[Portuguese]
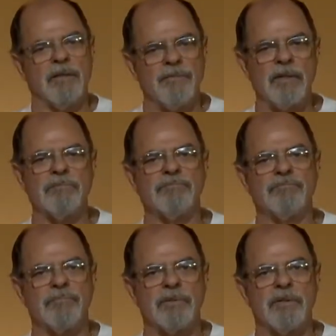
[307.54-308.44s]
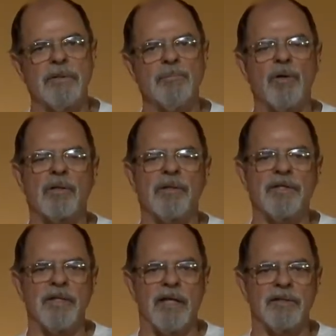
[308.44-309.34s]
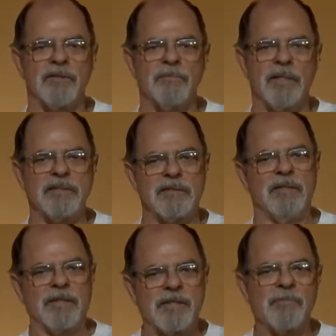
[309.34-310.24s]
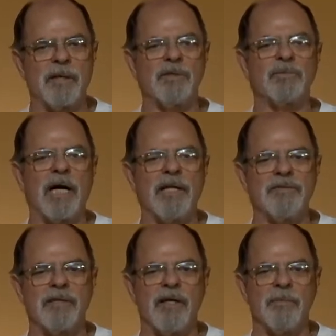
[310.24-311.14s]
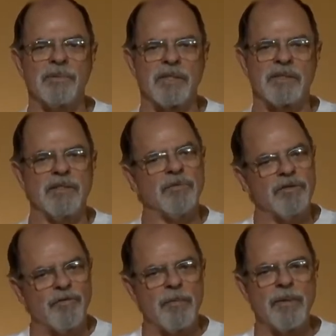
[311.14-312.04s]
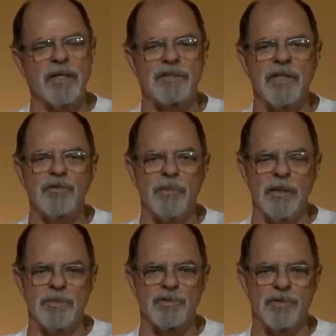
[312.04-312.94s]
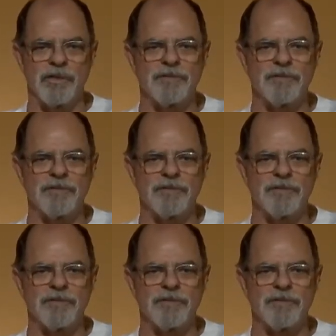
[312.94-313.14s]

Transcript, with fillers: não de boa qualidade, mas quebrando o galho, digamos assim, o que foi bem aceito pela emissora.